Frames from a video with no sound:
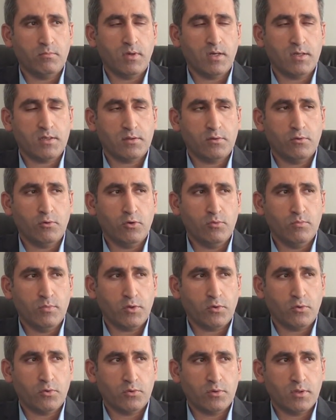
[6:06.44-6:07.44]
Başta
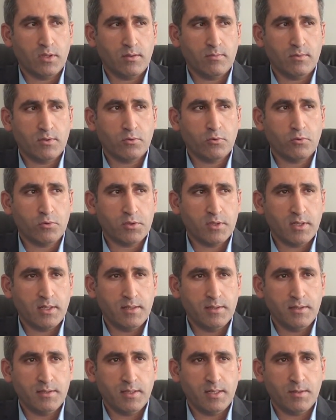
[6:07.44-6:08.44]
olmak üzere biz
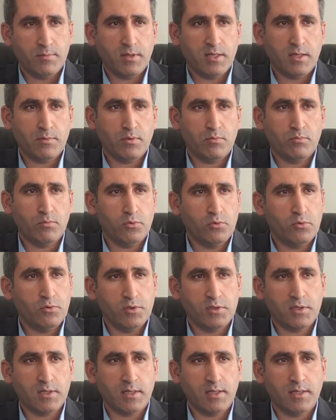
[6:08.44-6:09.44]
Kocaeli'nin hemen hemen bütün
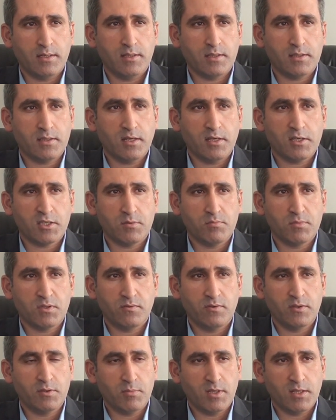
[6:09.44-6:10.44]
ilçelerinde
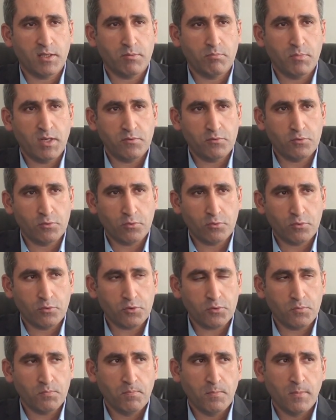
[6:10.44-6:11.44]
çalıştığımız firmalar
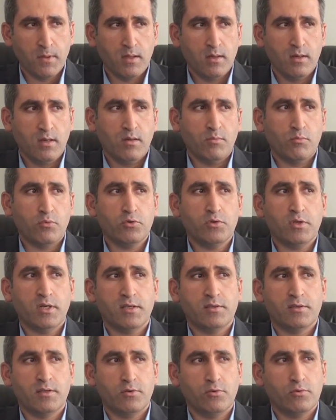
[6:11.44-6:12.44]
mevcuttur. Bunu
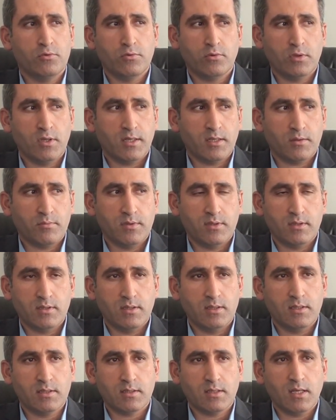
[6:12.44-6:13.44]
önce yoğun olarak biz
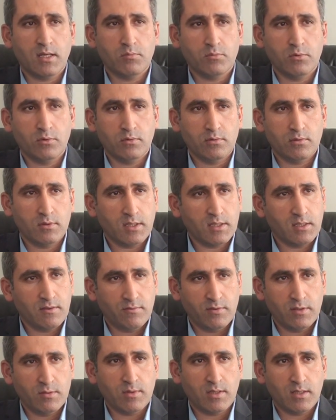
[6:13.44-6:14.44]
İstanbul'daki
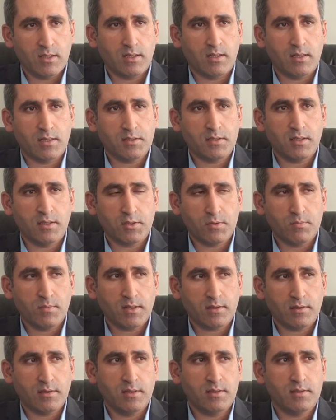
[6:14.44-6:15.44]
firmalarla
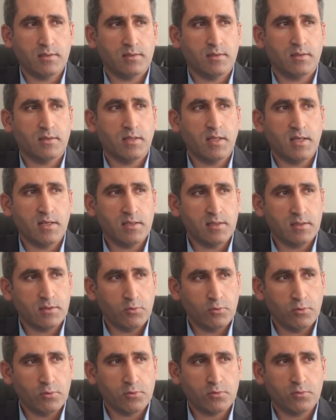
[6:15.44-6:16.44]
çalışmaktayız.
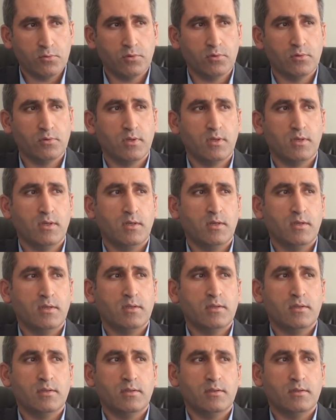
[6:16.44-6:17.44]
Denizli olsun,
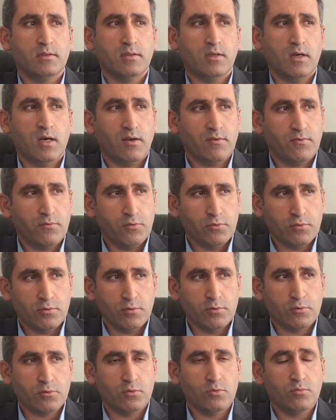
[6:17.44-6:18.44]
e, Afyon
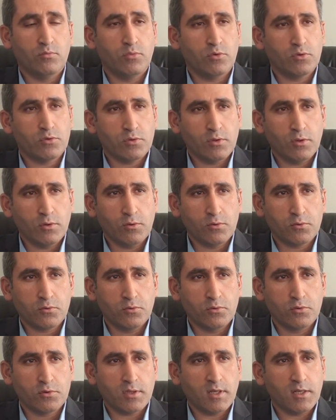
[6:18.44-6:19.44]
olsun, Bursa
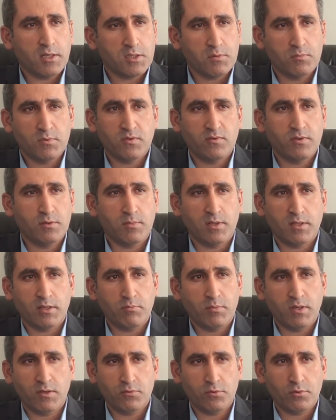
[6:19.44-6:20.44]
olsun çalıştığımız firmalar
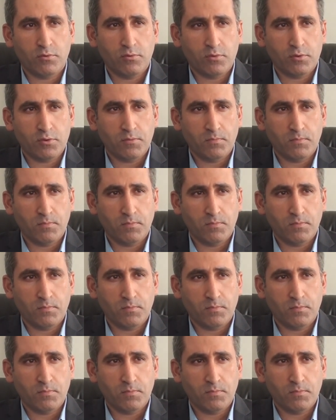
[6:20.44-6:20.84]
mevcuttur.